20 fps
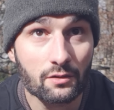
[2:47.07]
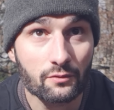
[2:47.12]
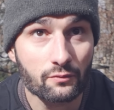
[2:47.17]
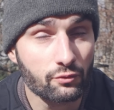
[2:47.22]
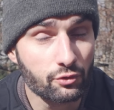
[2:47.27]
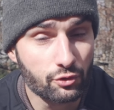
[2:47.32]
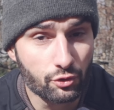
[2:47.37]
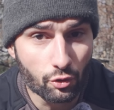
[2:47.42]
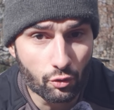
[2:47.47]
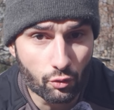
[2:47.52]

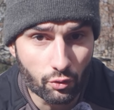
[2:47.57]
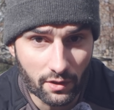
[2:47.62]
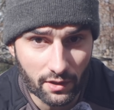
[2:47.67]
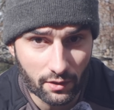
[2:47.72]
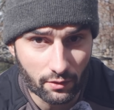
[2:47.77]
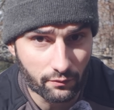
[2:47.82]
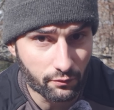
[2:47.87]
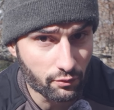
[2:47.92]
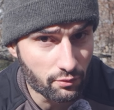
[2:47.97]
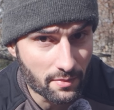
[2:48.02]
vous
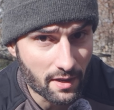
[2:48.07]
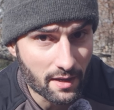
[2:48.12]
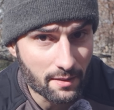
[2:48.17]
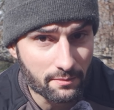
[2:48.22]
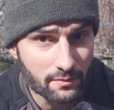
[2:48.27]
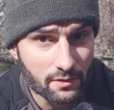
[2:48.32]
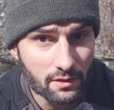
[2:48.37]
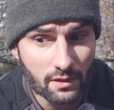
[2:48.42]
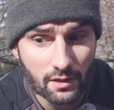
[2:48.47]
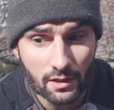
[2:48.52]
secourir
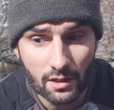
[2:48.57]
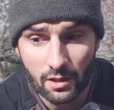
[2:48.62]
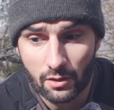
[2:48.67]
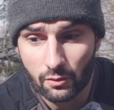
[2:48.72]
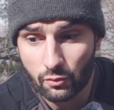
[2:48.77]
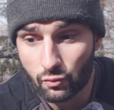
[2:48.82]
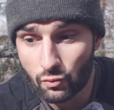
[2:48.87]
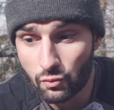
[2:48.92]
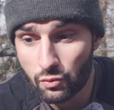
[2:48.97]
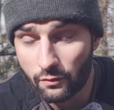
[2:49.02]
vous-même
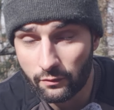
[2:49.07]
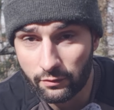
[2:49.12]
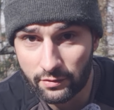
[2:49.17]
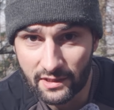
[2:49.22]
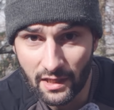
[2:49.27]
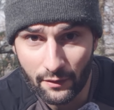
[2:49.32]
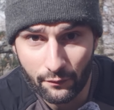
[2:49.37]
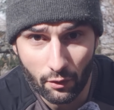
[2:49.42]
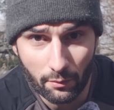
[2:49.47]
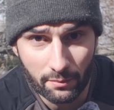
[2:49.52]
ou
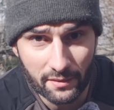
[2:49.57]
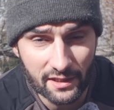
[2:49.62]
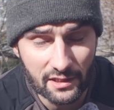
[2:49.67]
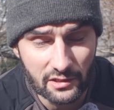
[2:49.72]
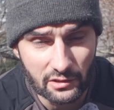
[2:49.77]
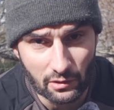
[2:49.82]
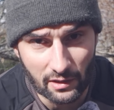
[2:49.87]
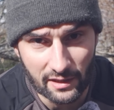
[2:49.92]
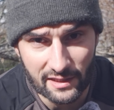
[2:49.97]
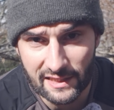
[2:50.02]
vous informer
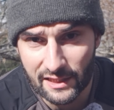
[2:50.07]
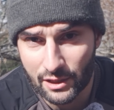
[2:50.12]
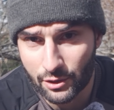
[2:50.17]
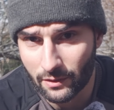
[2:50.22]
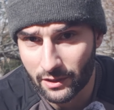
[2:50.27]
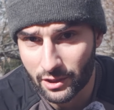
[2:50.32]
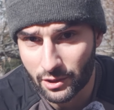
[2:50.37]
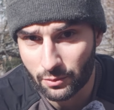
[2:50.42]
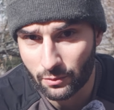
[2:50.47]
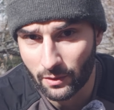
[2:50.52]
sur la
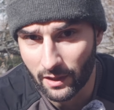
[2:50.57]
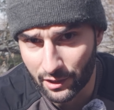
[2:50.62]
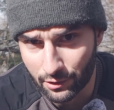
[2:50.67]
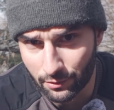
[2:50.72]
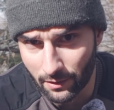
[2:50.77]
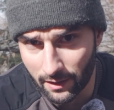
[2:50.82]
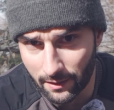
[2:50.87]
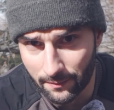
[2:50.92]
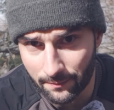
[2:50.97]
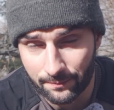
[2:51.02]
situation
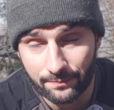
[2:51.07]
actuelle.